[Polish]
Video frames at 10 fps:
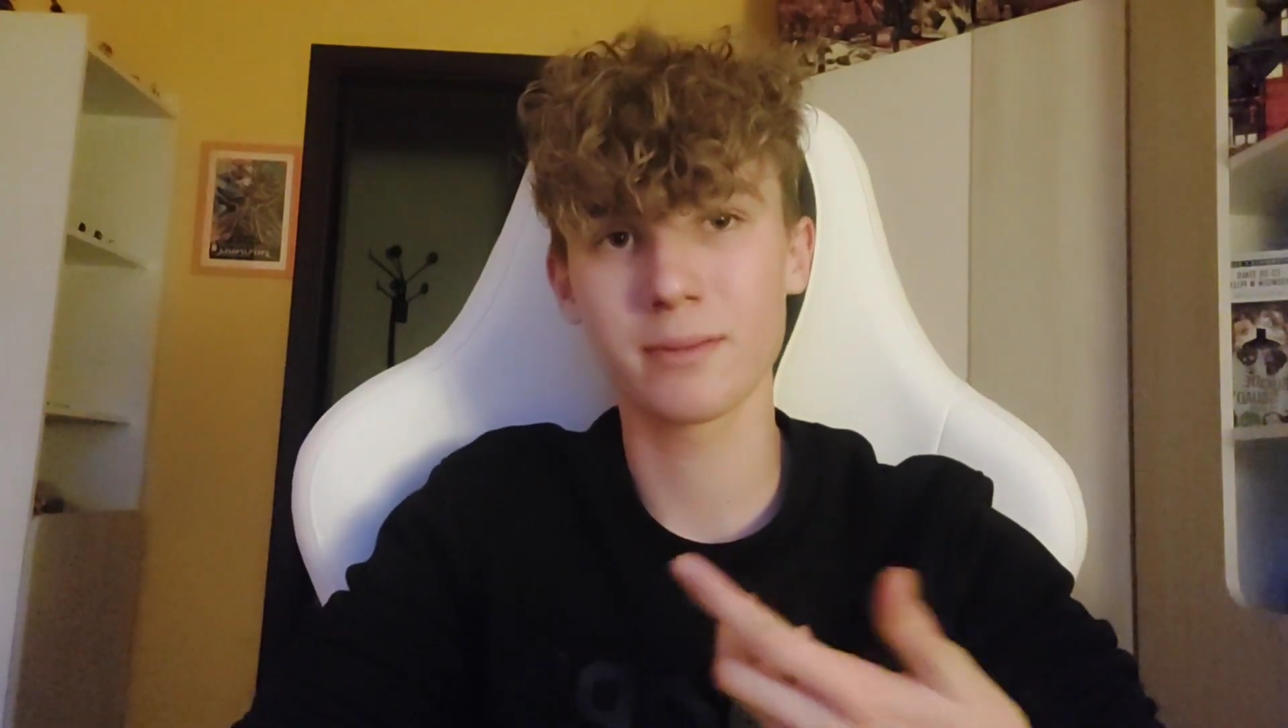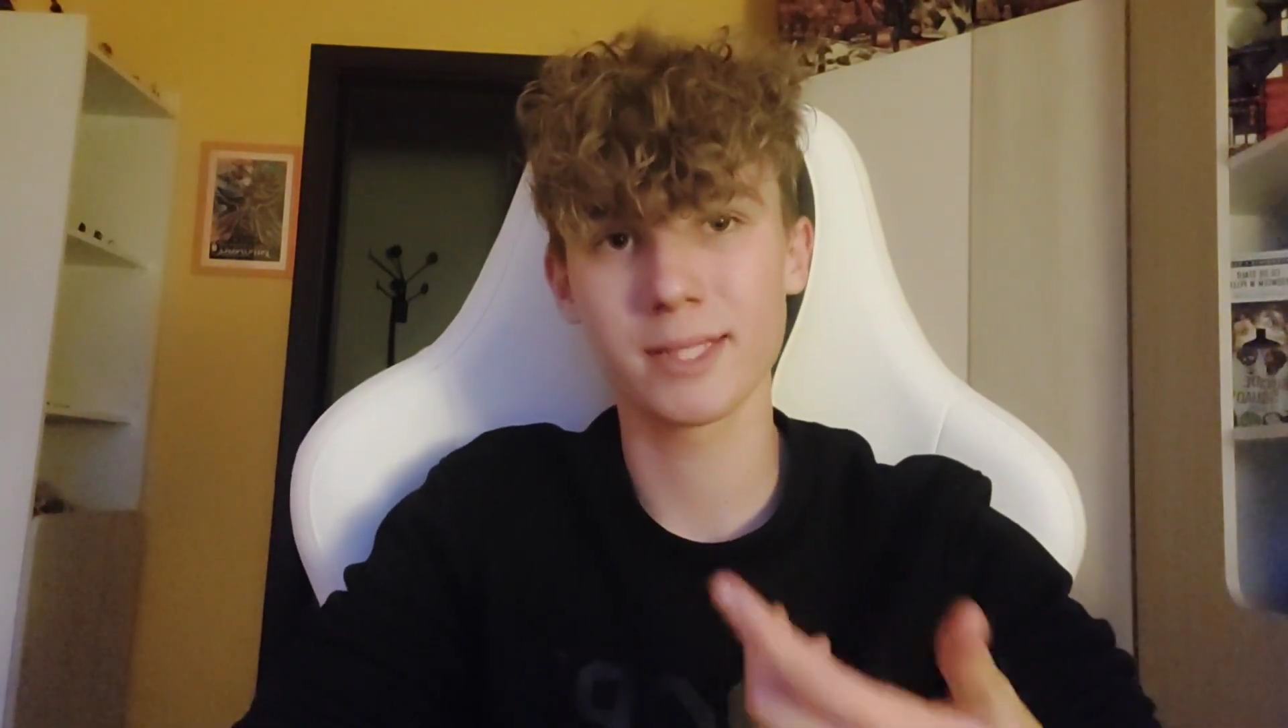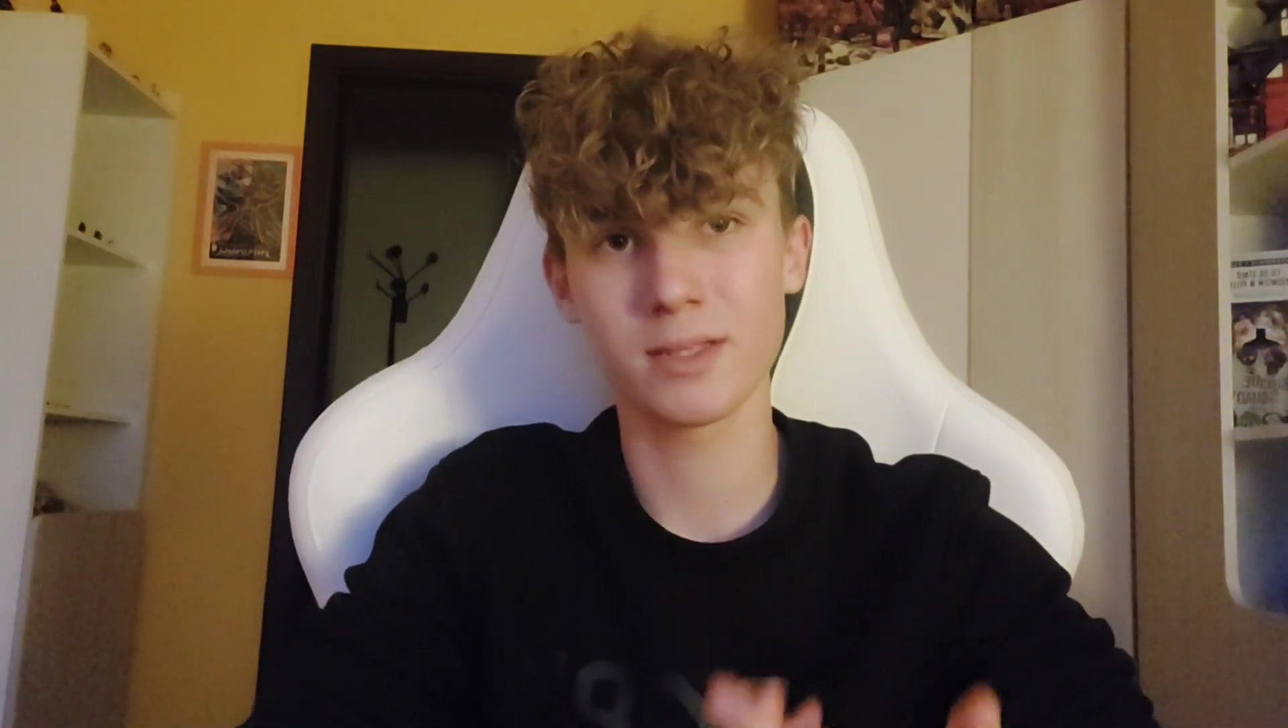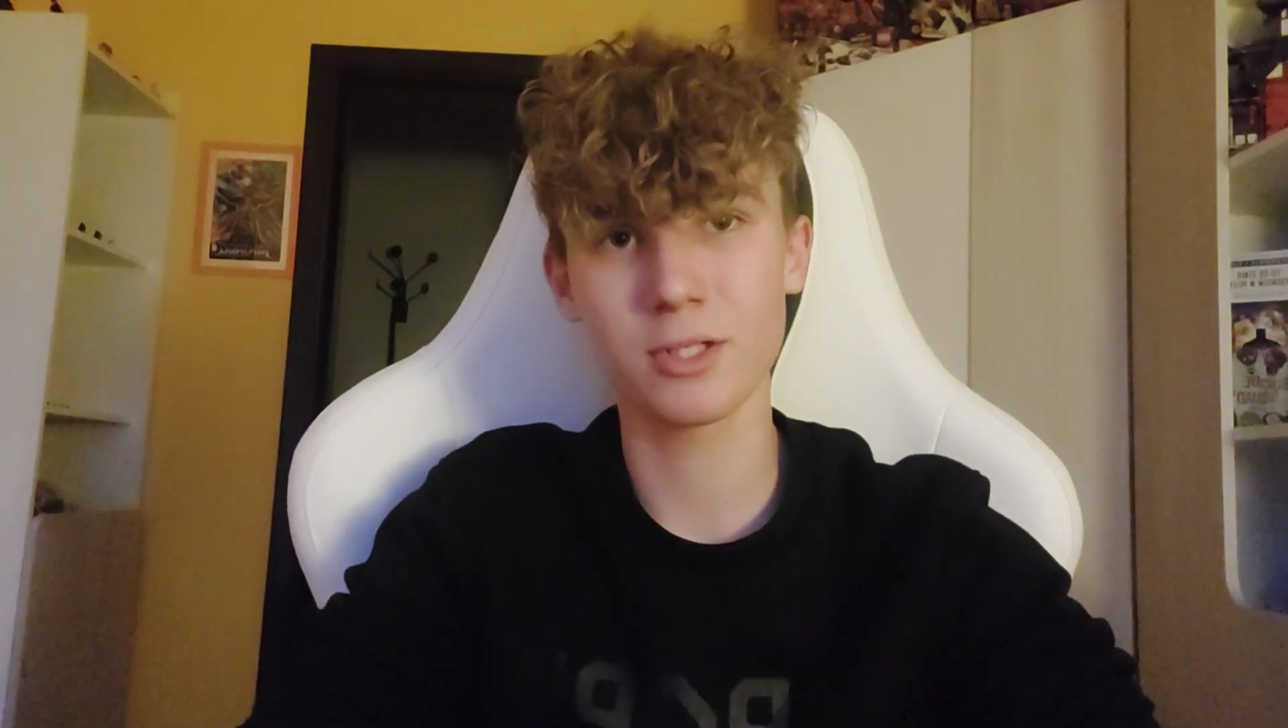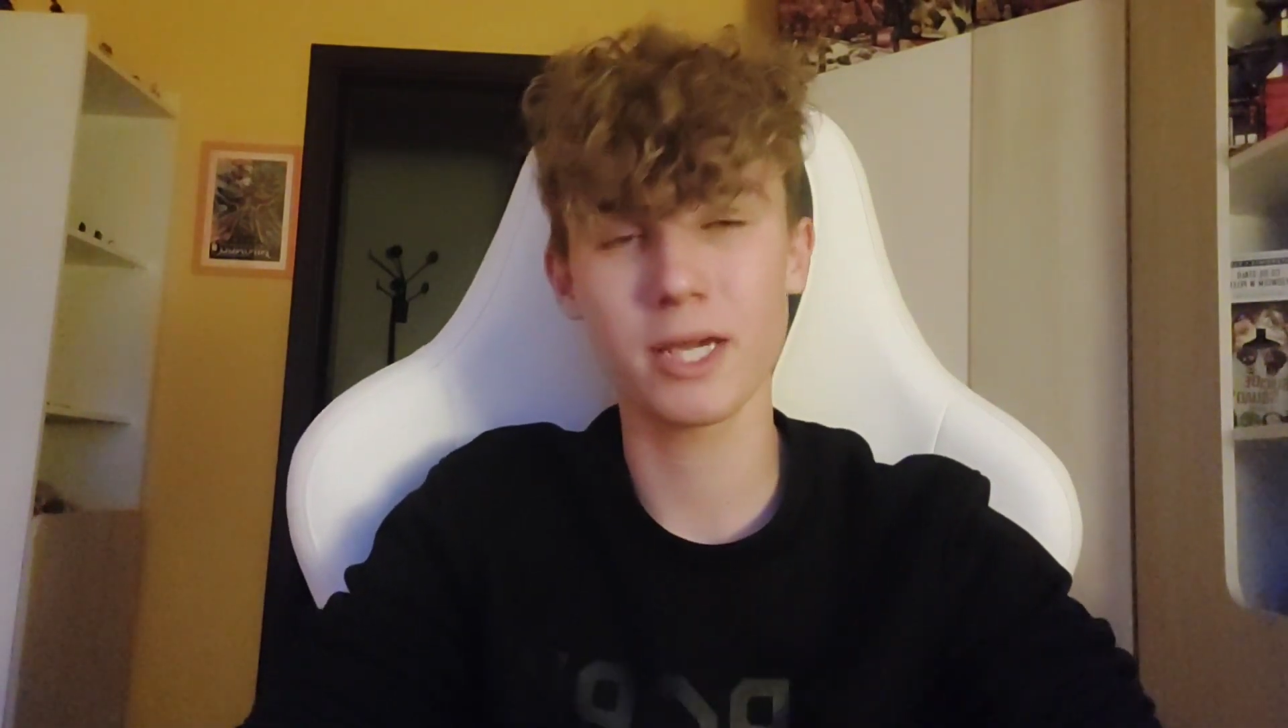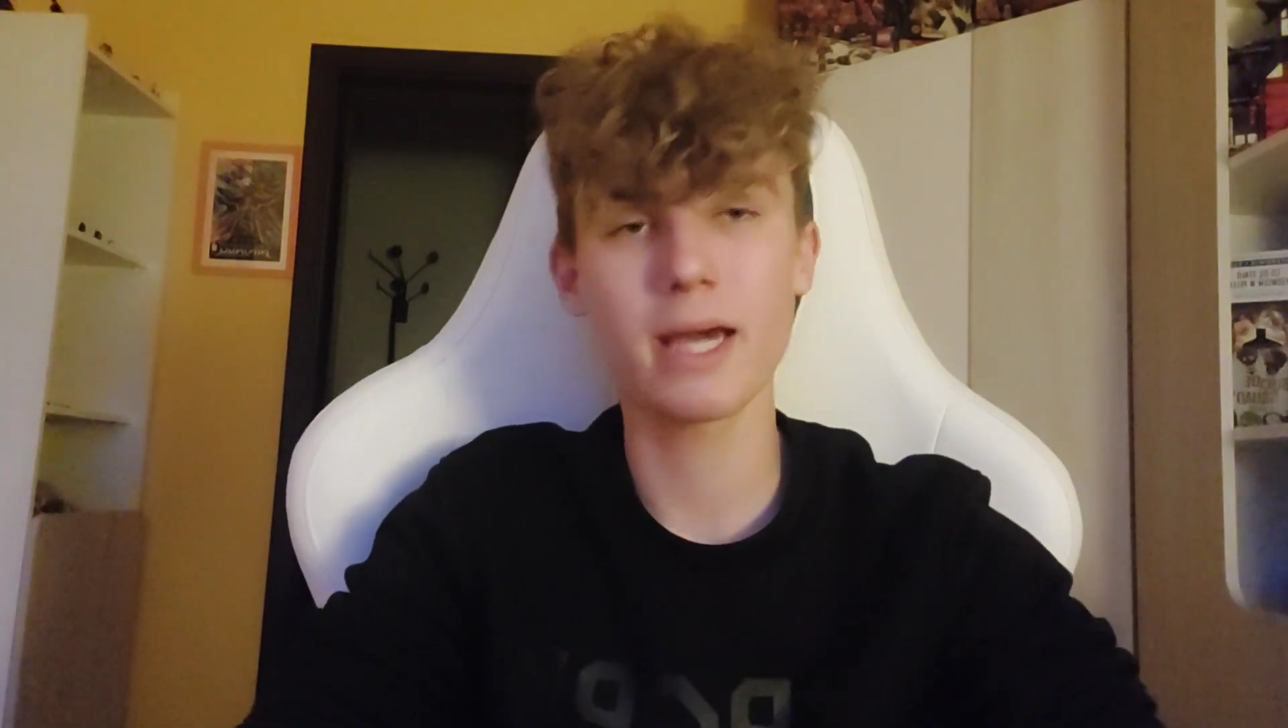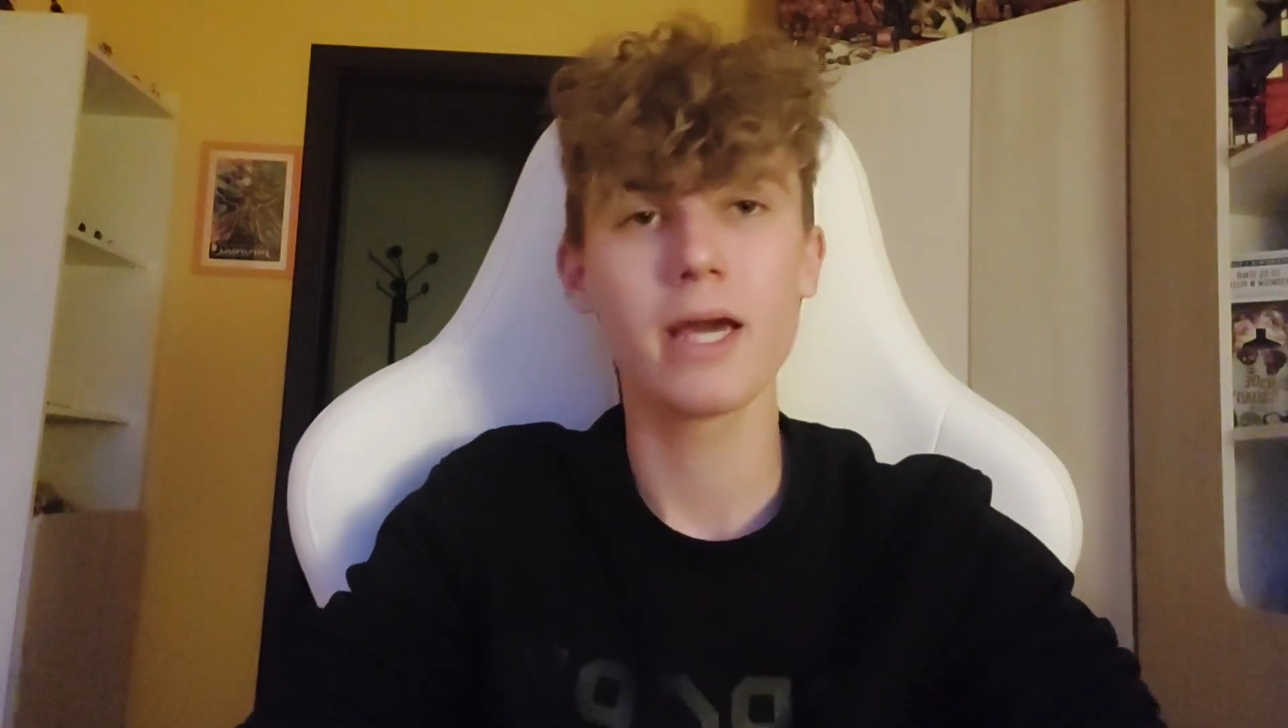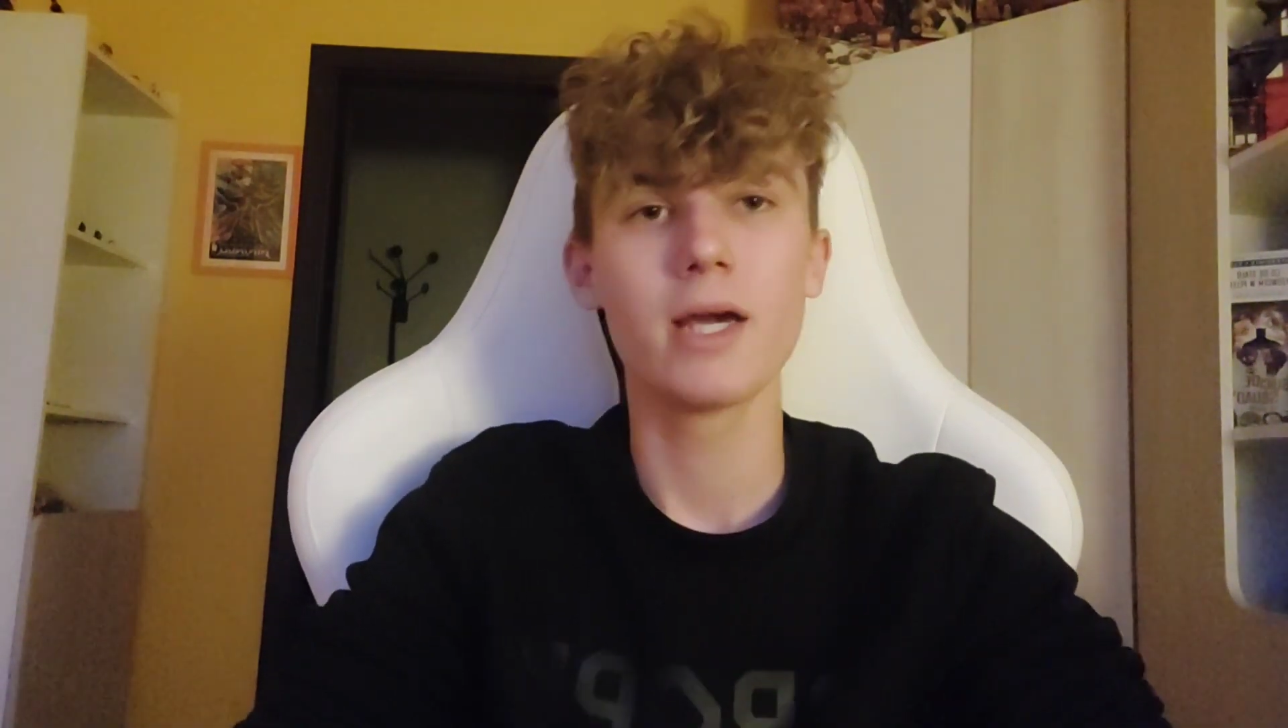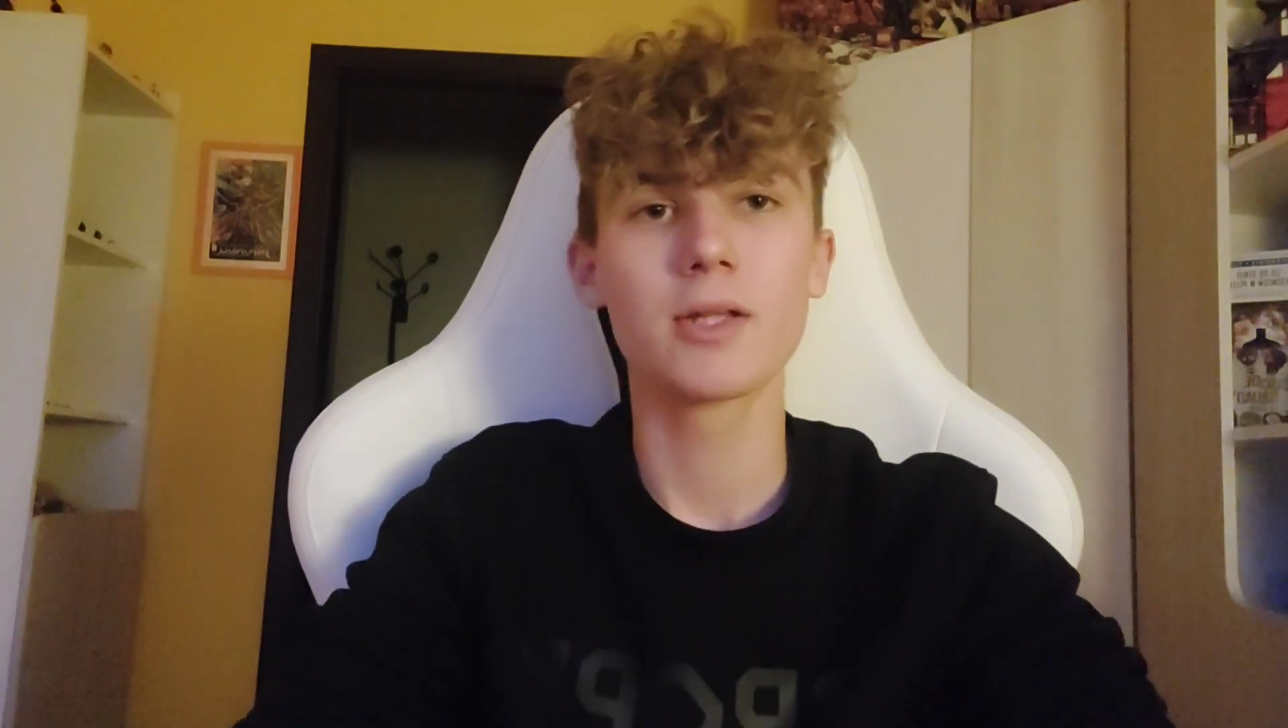tym sezonie,